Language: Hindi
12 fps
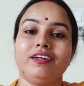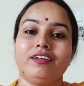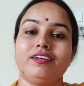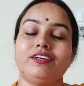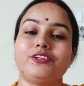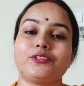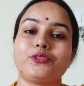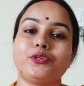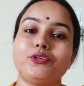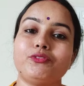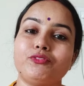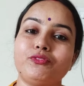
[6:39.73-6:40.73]

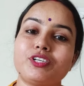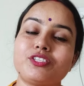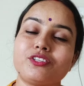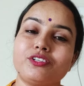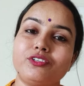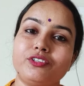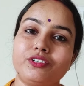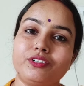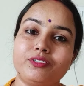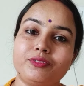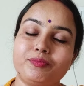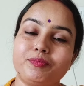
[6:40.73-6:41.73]
तो बस
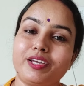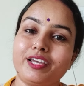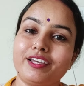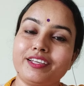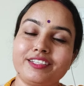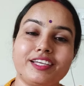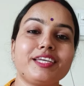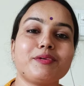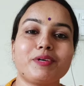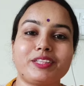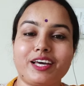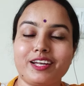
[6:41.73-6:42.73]
मैं यही
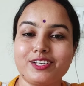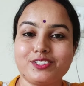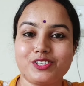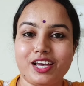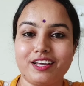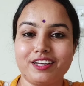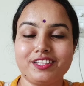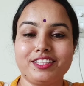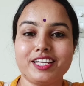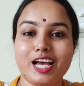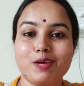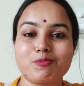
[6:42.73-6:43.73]
बताना चाह रही
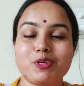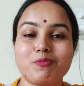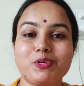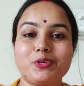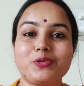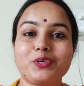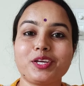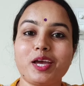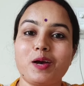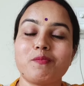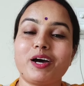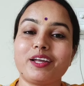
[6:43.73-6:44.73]
थी आप सभी को कि
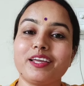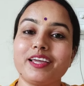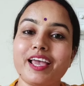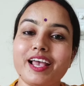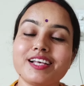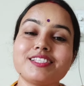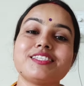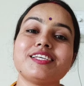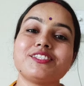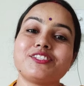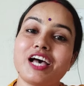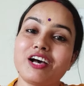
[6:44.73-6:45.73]
हमारे
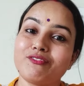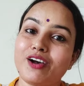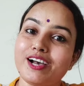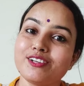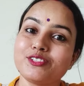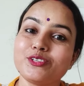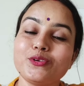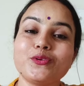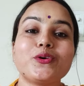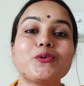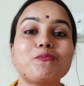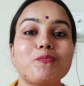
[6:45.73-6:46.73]
ऐसे जावाज
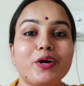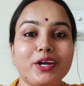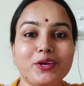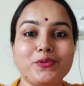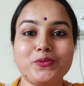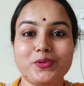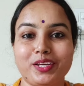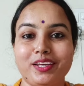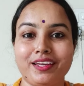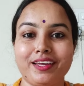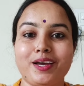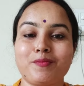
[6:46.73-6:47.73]
लोग पड़े हुए
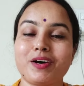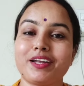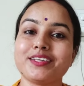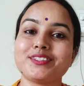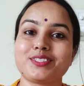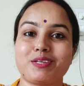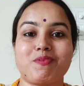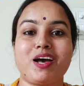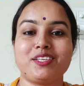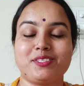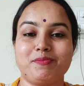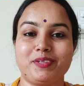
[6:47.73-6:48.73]
हैं हमारे
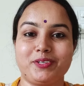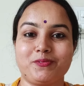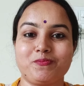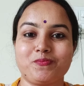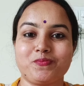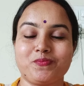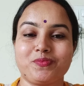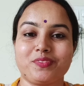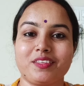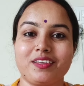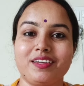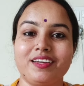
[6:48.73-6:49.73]
समाज में
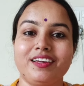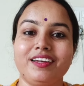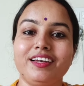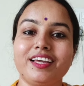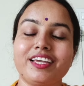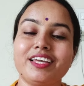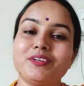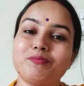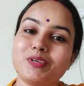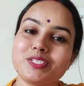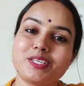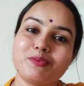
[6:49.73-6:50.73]
लेकिन
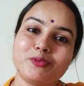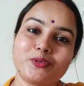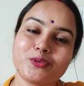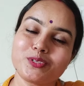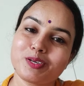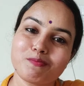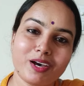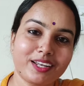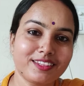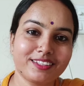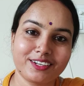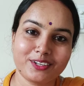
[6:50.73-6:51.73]
बस हम उनको
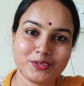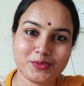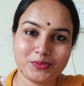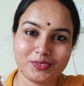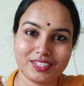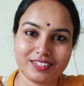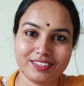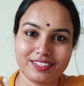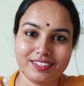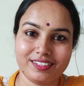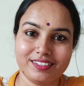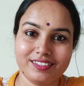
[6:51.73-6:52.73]
सम्मानित करके छोड़ देते
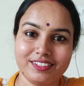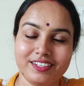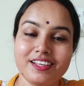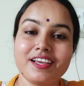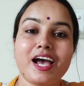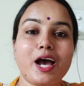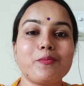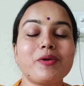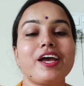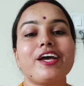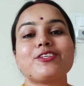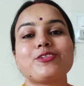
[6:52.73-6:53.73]
हैं हमें
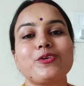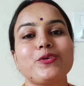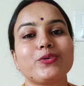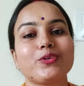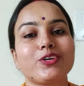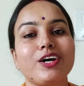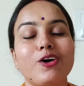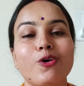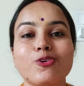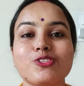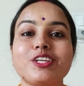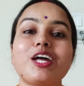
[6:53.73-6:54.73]
ऐसे लोगों का
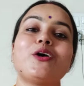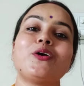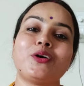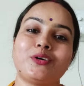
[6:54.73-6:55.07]
हौसला